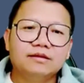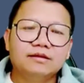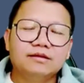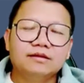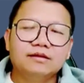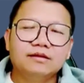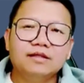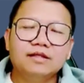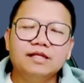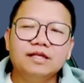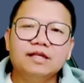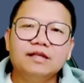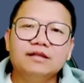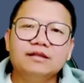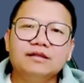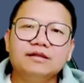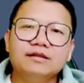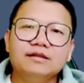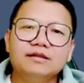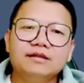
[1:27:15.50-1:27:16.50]
thấy nhé
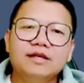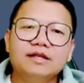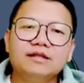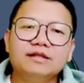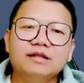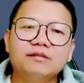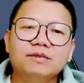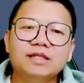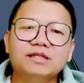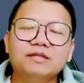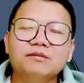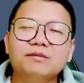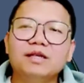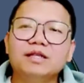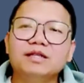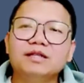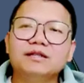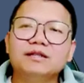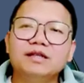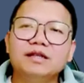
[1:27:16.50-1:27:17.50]
đăng tại ba triệu bon
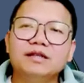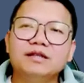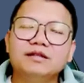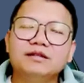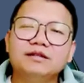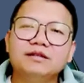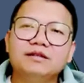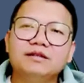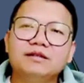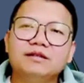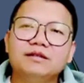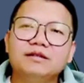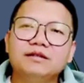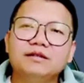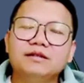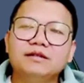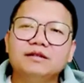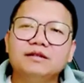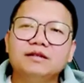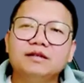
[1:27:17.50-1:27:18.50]
đăng tê
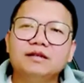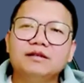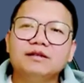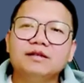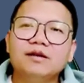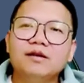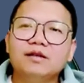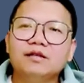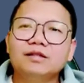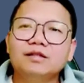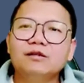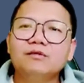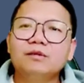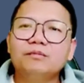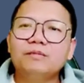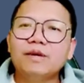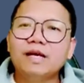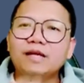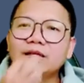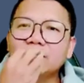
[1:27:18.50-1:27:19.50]
à, đọ tàu về
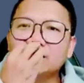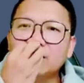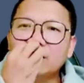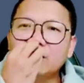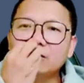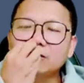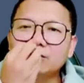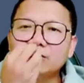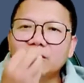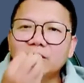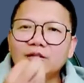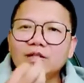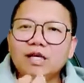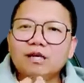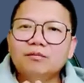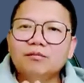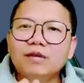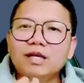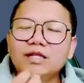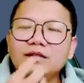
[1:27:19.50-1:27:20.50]
ba là có đông chỉ mò
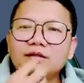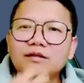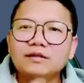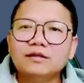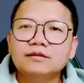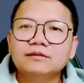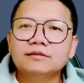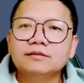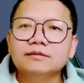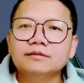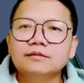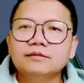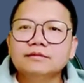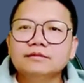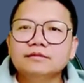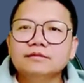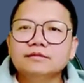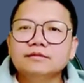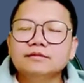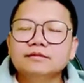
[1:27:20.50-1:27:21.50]
giang mấy
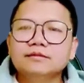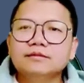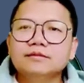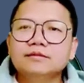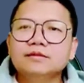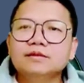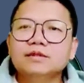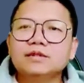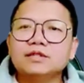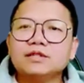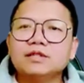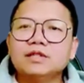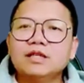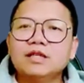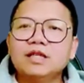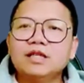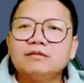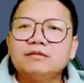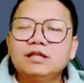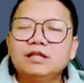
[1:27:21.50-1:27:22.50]
ừ, sở
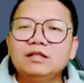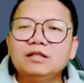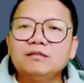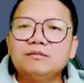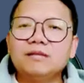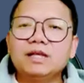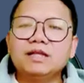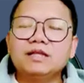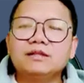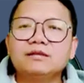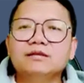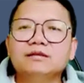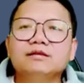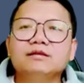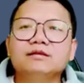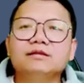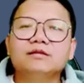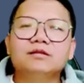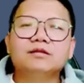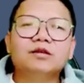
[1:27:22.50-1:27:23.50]
lên về lư mấy
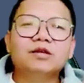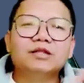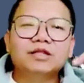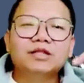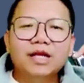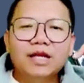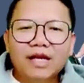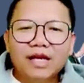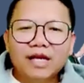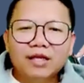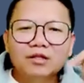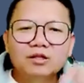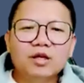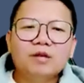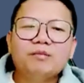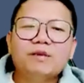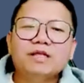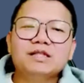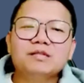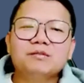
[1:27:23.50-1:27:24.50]
có ta ạc cho
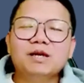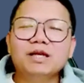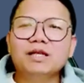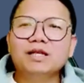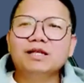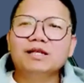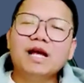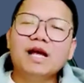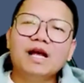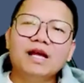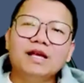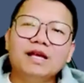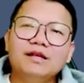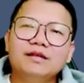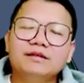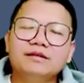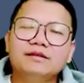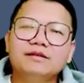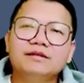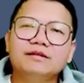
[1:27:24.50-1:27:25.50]
ba triệu bọn năng đài
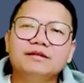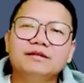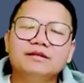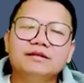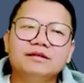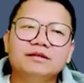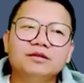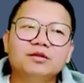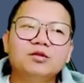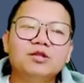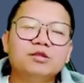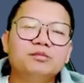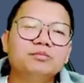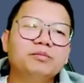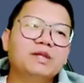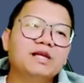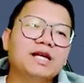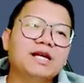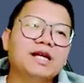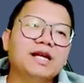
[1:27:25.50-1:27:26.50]
rồi
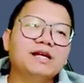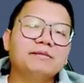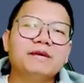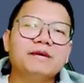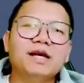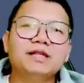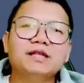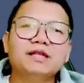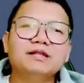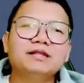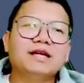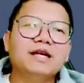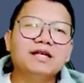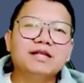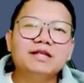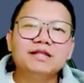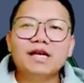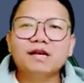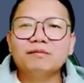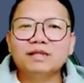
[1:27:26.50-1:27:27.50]
bia nát ba tức
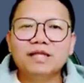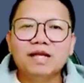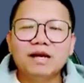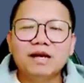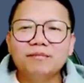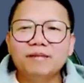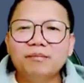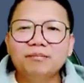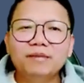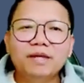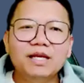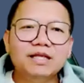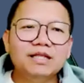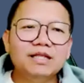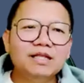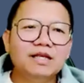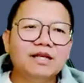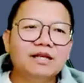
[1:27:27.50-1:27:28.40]
area và thạc ba bẹ tí đây